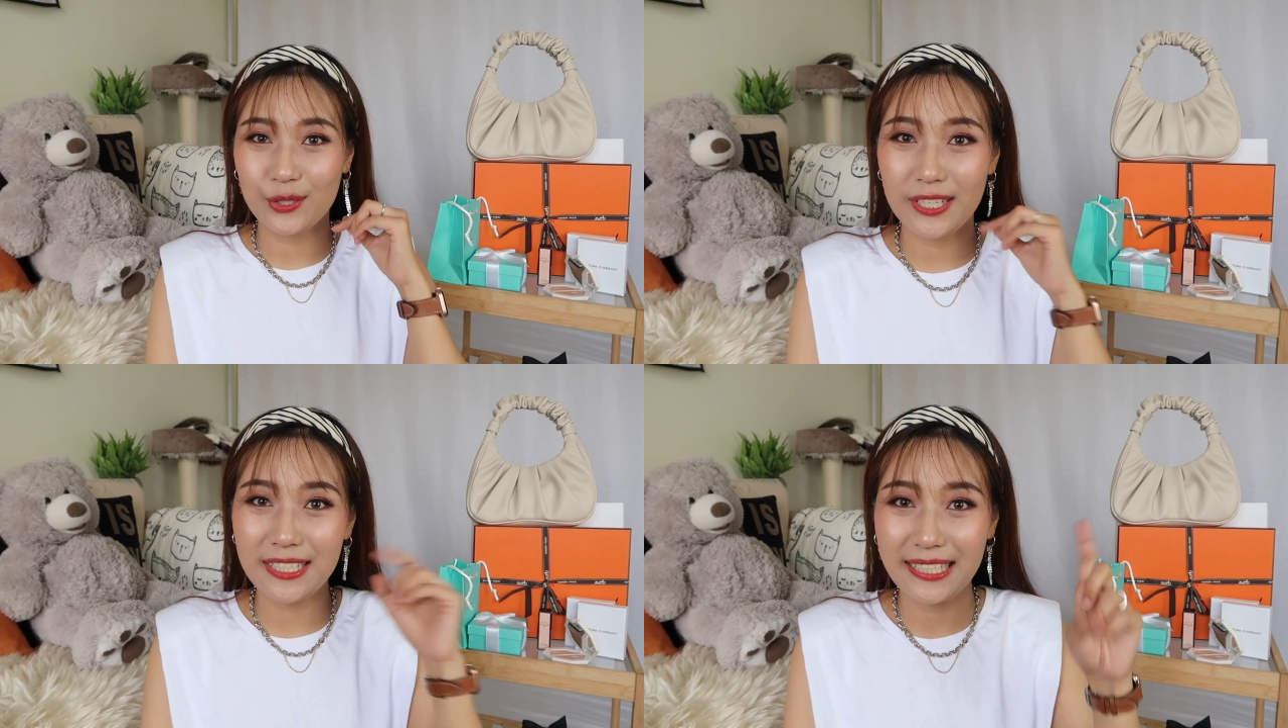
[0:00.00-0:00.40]

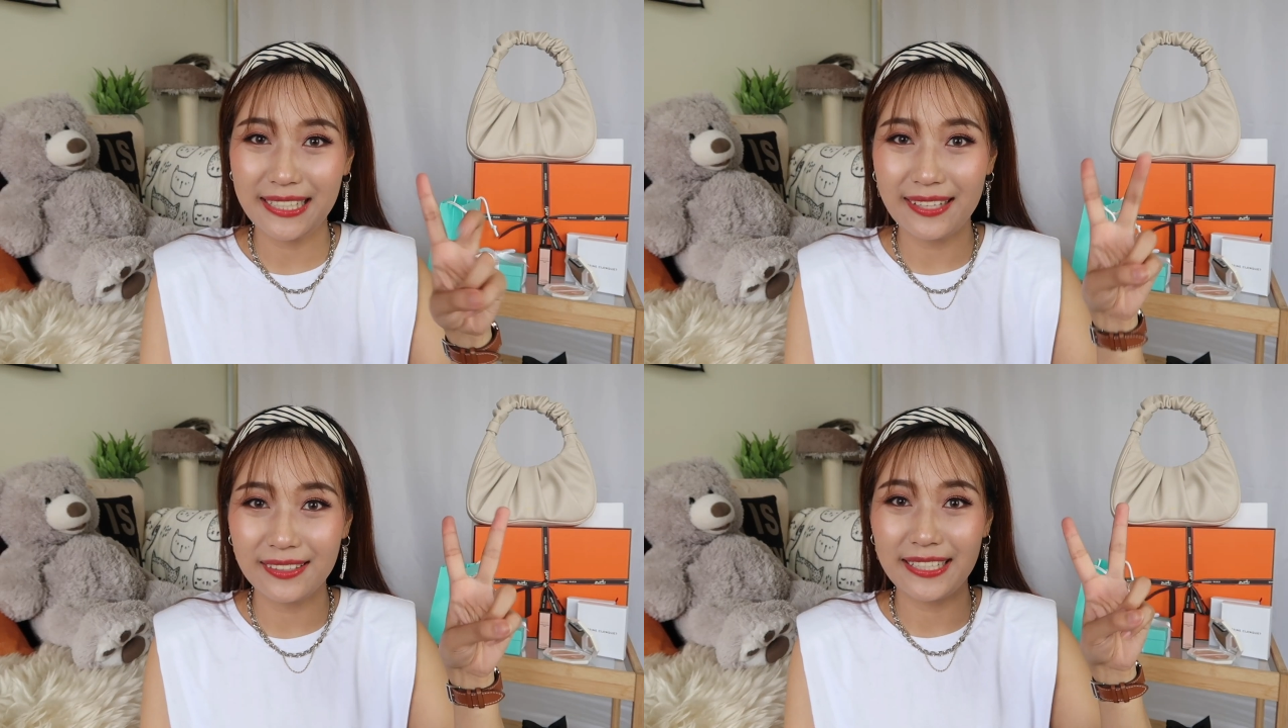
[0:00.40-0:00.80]
觉这一
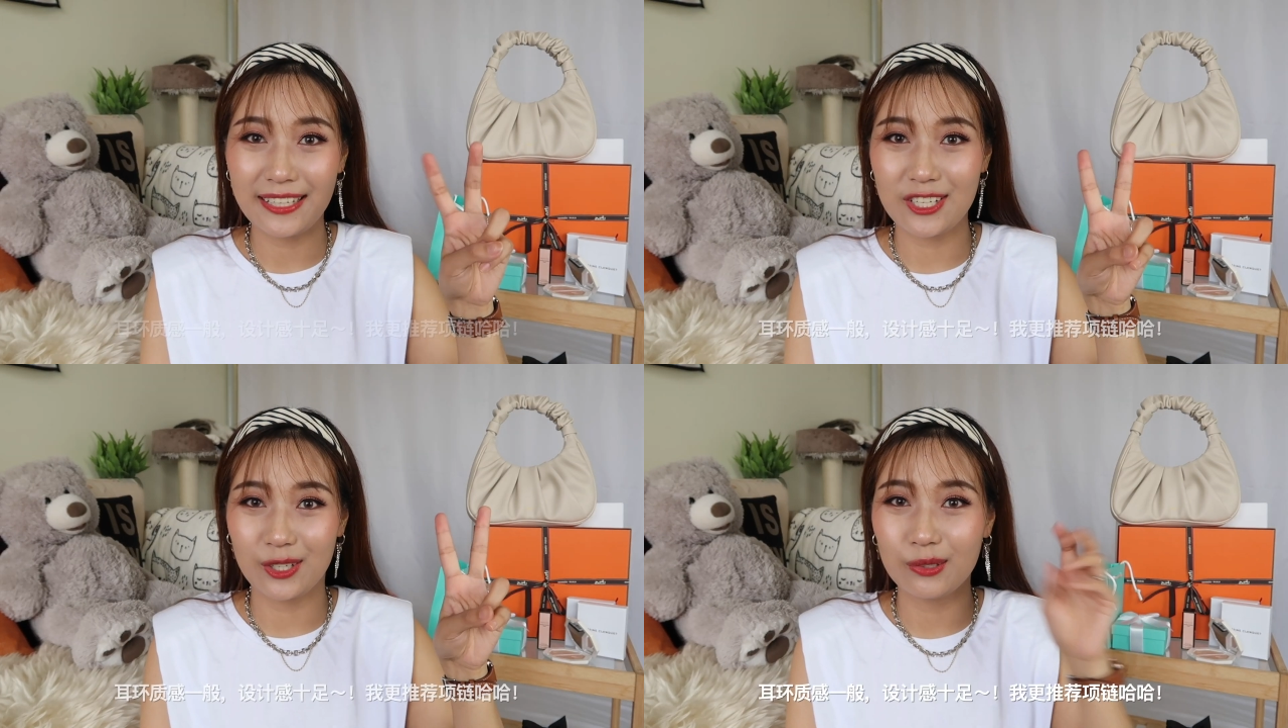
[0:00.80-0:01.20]
单呢
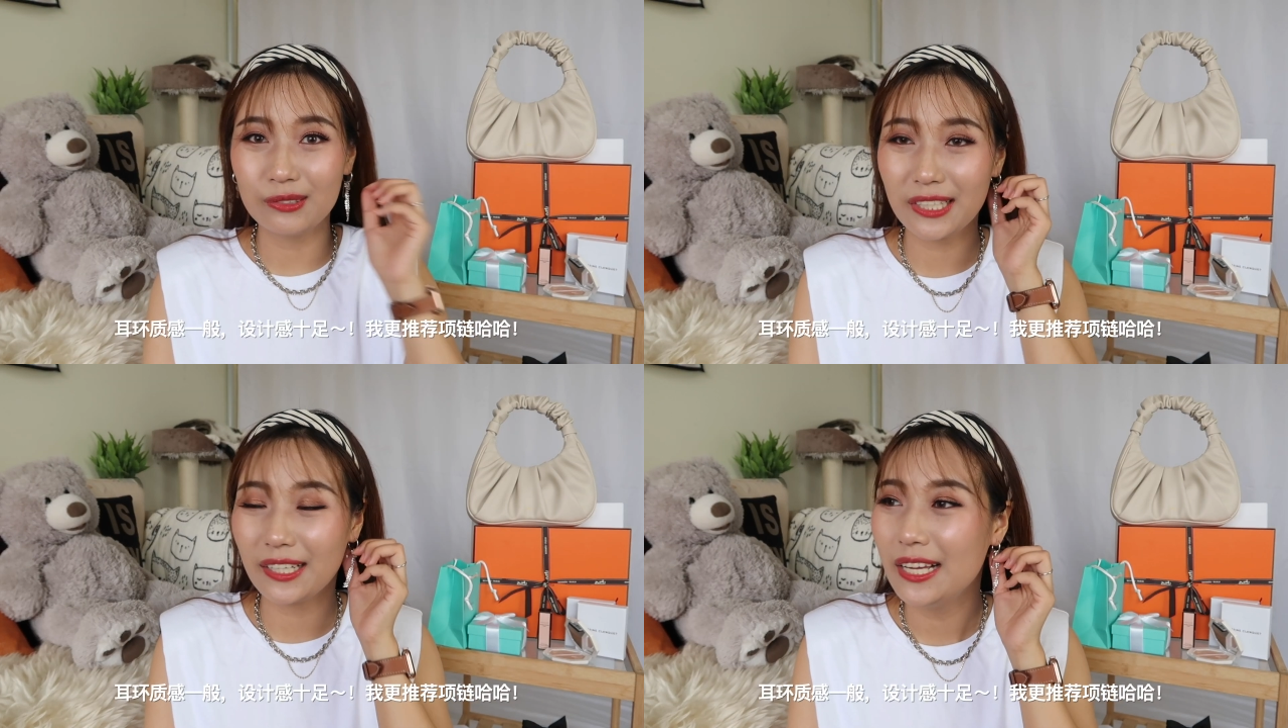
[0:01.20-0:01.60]
挺成
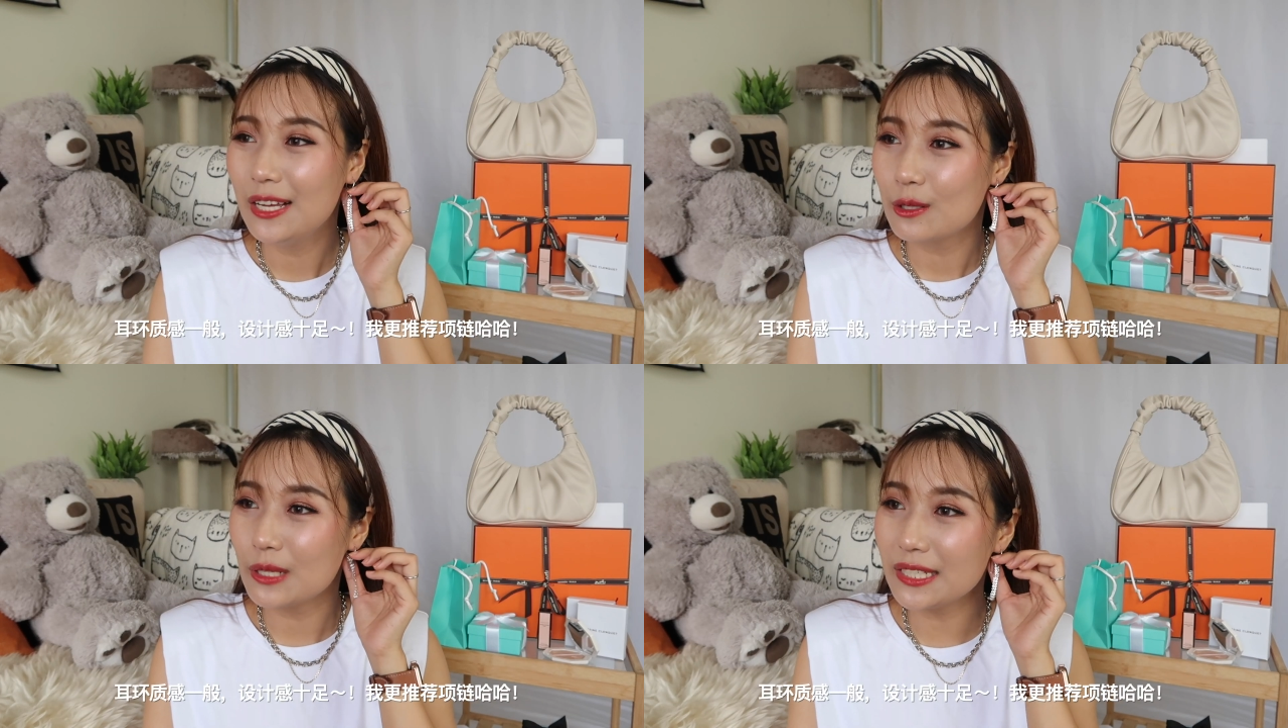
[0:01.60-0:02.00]
功的，
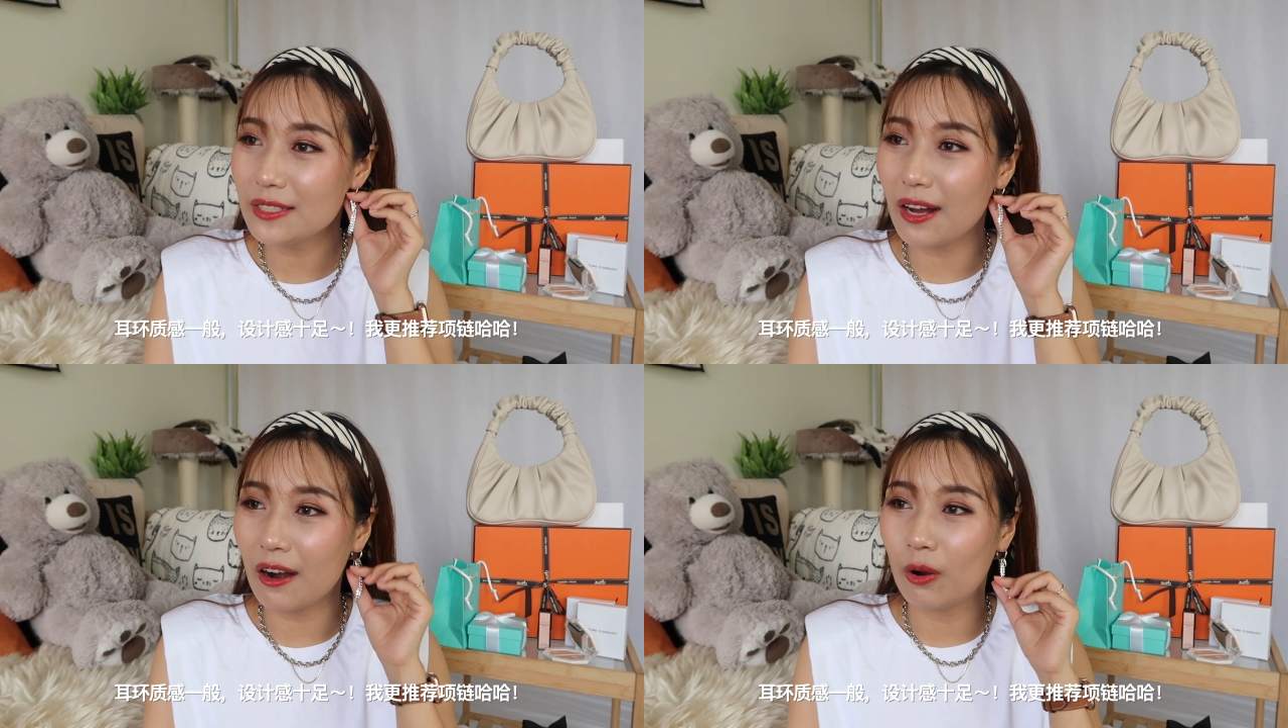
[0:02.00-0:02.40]
虽然这
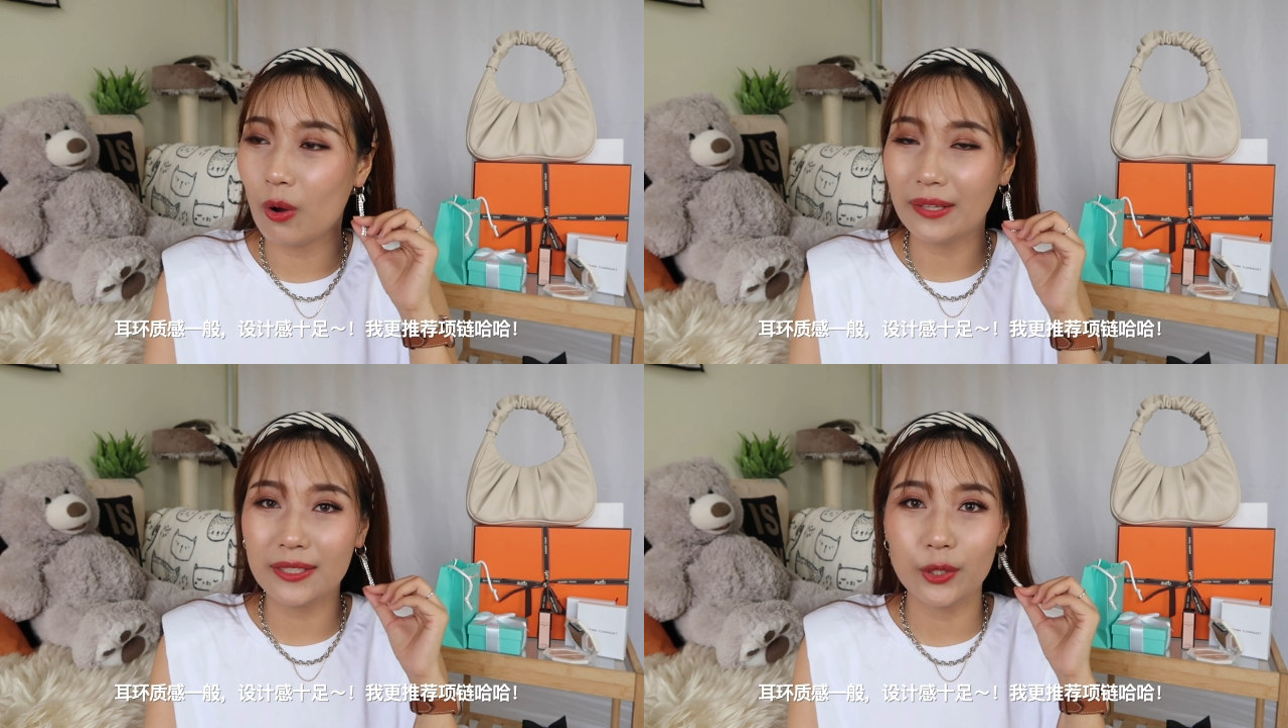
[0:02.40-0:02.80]
个耳
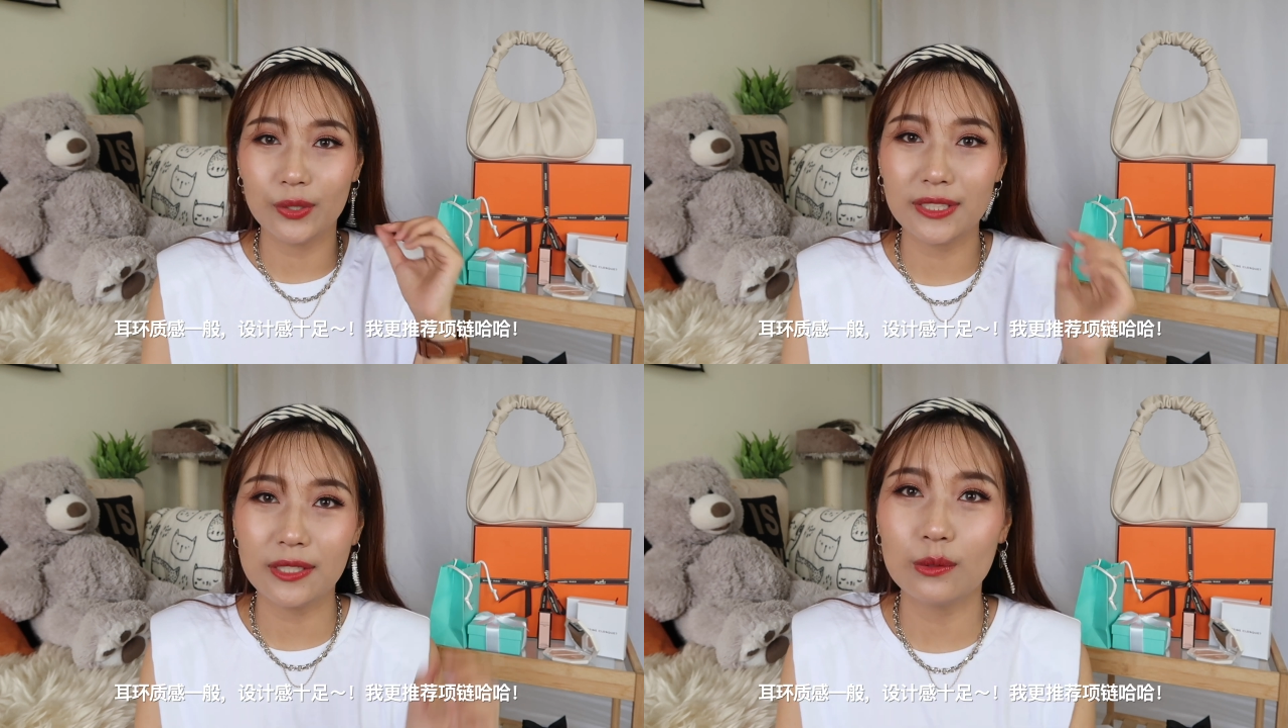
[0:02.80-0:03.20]
环呢有
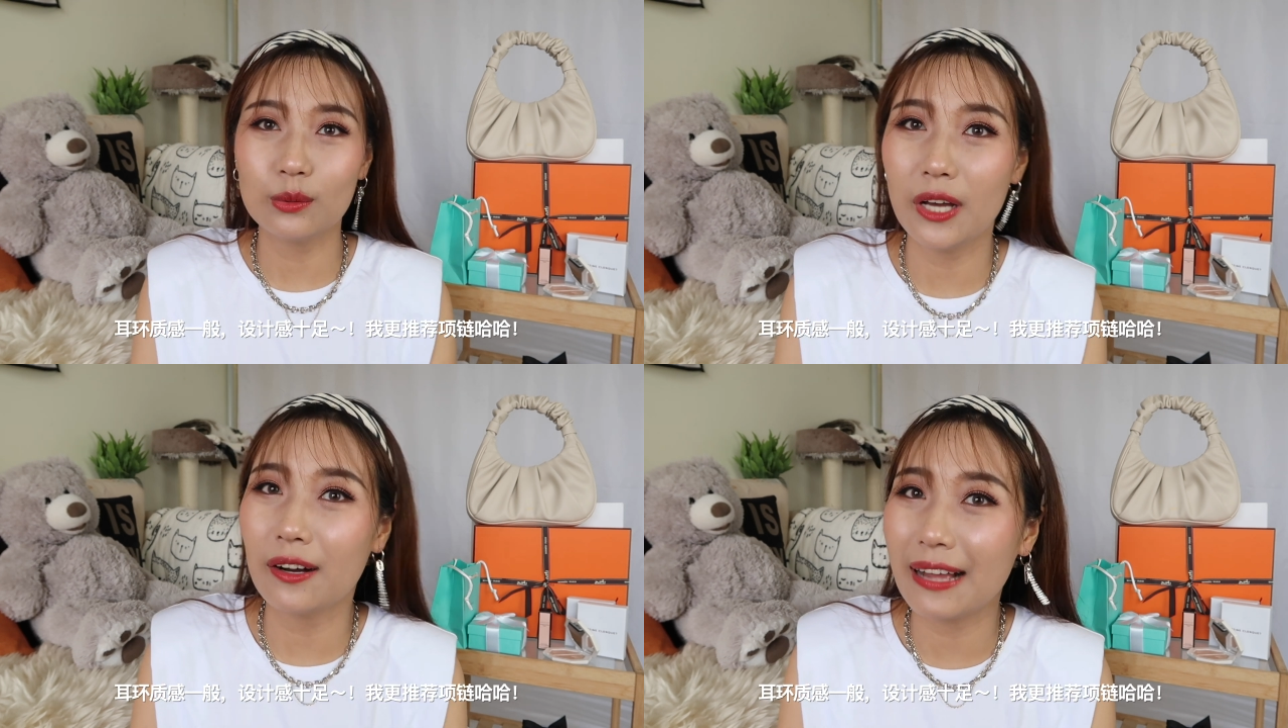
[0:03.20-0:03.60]
一些
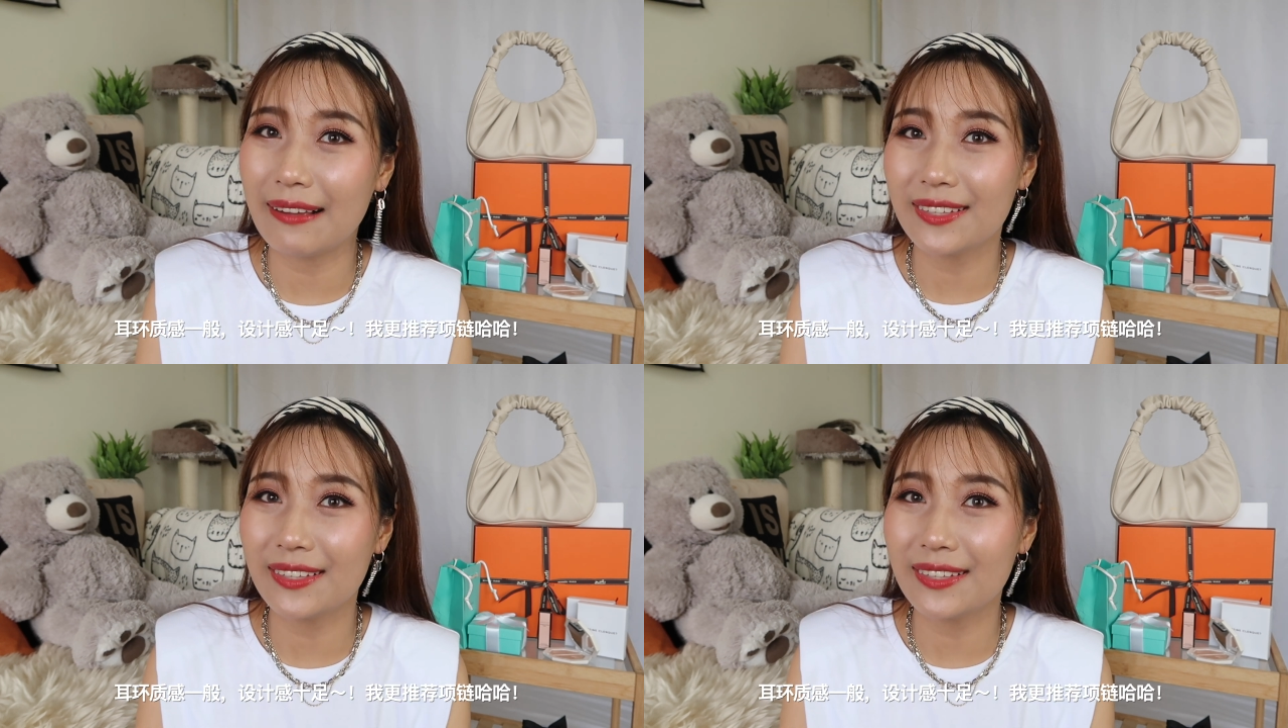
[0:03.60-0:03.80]
塑料感，